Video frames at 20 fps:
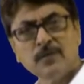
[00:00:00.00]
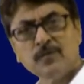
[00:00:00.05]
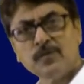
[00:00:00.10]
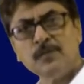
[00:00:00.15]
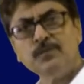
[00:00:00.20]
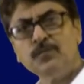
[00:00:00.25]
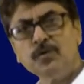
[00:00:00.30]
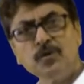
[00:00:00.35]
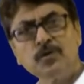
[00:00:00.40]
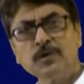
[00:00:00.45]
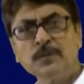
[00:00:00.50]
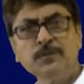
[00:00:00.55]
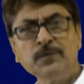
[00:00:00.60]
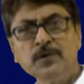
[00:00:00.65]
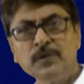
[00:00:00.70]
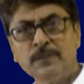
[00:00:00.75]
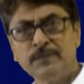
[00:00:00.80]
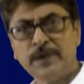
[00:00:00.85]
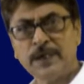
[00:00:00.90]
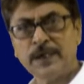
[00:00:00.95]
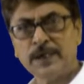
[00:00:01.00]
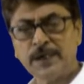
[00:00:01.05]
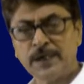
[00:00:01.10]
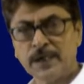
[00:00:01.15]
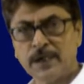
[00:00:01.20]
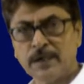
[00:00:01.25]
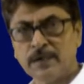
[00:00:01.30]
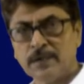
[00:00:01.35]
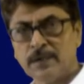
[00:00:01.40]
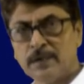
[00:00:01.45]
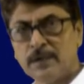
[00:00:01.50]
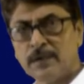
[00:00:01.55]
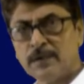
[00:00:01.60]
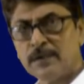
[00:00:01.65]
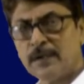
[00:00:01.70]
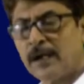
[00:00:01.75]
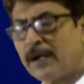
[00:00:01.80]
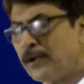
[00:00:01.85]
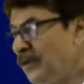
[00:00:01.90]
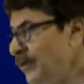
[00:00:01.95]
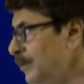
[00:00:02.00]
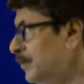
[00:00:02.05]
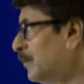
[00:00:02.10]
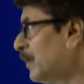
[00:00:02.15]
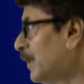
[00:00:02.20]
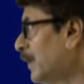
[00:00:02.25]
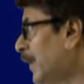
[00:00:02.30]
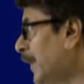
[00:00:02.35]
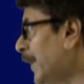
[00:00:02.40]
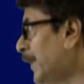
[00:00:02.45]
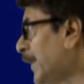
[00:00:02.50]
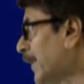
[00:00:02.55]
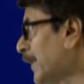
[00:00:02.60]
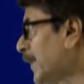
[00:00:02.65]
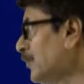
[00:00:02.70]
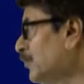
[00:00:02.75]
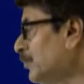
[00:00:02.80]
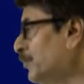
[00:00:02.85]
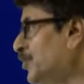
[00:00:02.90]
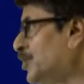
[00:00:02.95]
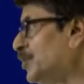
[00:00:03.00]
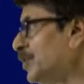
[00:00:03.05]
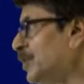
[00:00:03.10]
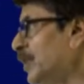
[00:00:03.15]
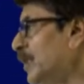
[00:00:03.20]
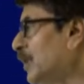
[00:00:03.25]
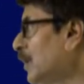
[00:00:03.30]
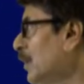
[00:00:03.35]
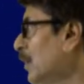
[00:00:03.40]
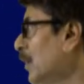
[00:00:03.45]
খুব গুরুত্বপূর্ণ বিক্রিয়া কারণ এটাকে তুমি যদি